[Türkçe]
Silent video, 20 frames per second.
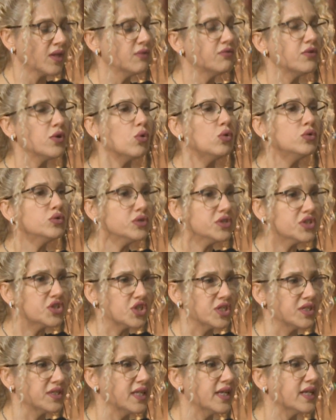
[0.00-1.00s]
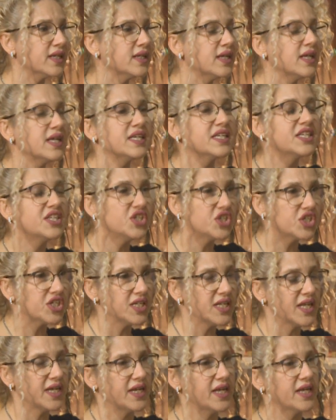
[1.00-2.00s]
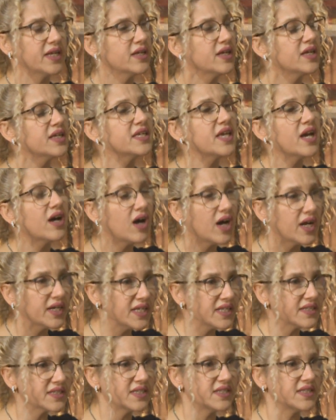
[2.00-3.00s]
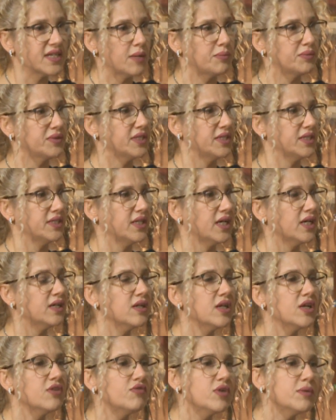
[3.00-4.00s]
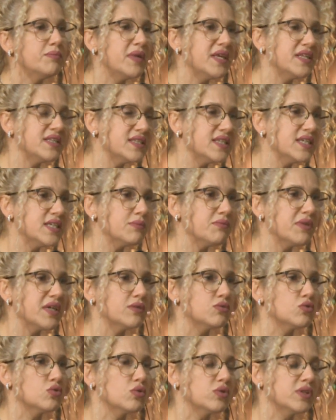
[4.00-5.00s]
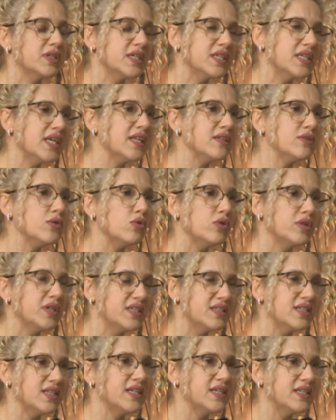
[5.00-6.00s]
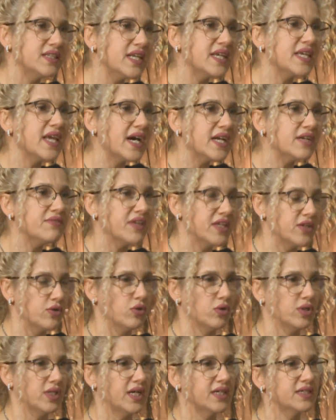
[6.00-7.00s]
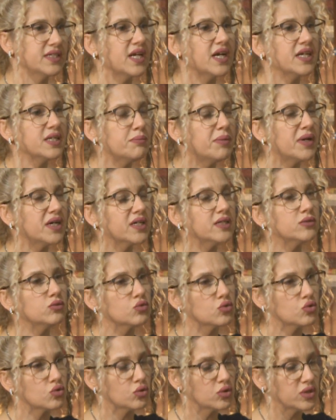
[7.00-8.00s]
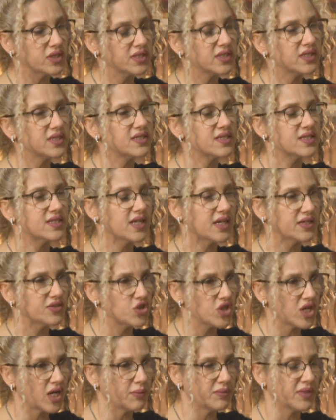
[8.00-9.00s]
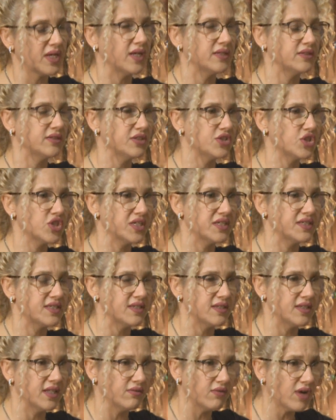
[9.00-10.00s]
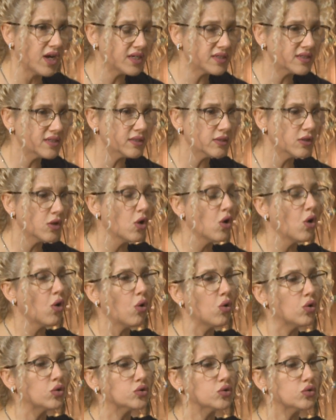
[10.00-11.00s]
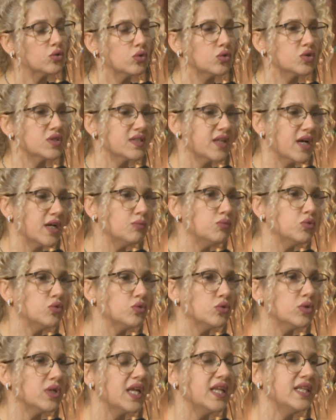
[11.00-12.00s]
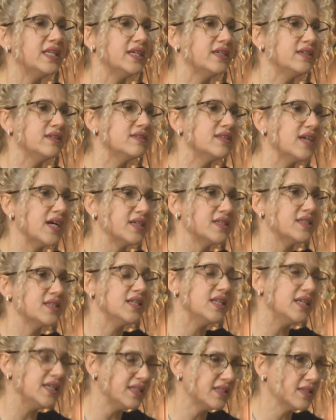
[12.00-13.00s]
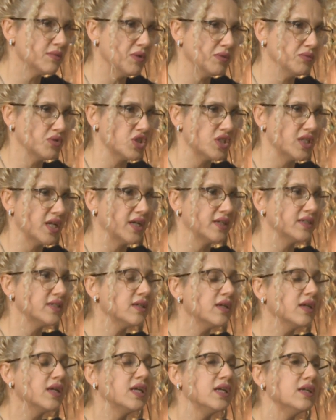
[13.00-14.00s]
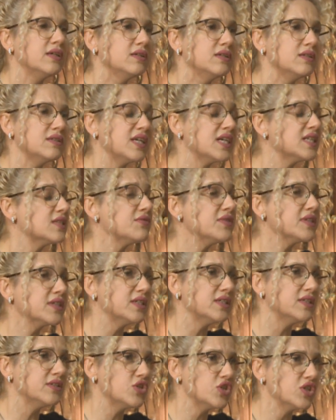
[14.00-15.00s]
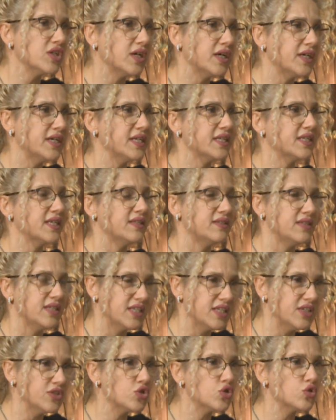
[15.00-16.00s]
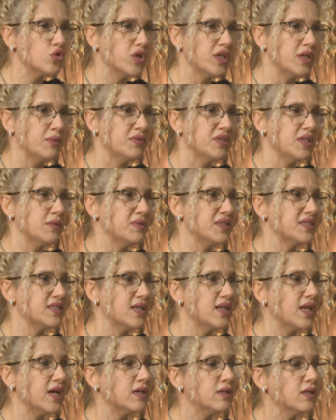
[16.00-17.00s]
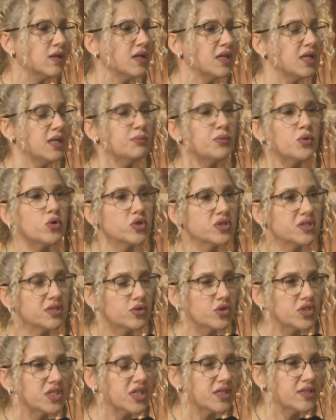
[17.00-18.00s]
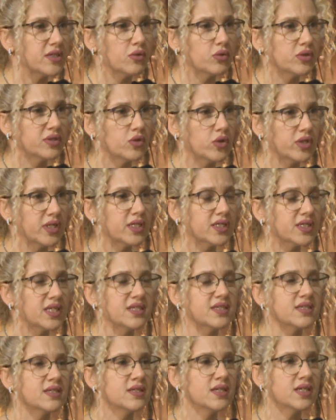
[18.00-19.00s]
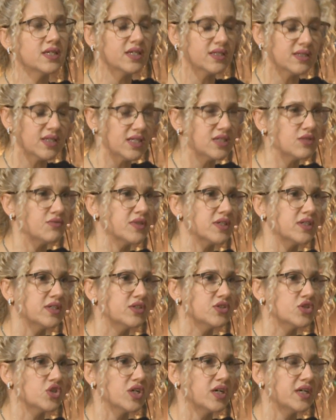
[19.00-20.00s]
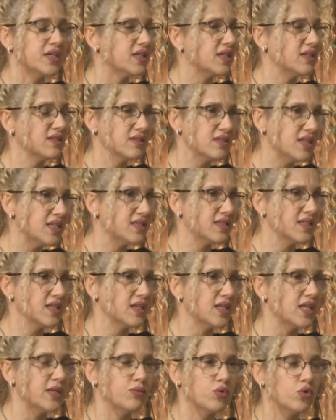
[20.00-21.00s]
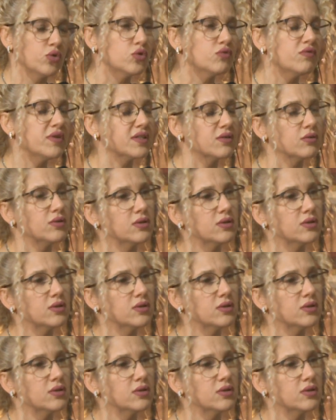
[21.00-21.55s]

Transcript: Ve onun içinde kişilere, kehanet kitaplarına ve benzeri mevzulara kendi öğretilerinde yer veriyorlardı. Yani pagan unsurları Hristiyan camianın içerisinde vardı. Ortodokslar bunu ellerinin tersiyle itmemişlerdi e, tasvir kırıcı hareket ikinci döneminde mesela İmparatoriçe Theodora kesinlikle tasvir kırıcı harekete desteklemiyordu ve e,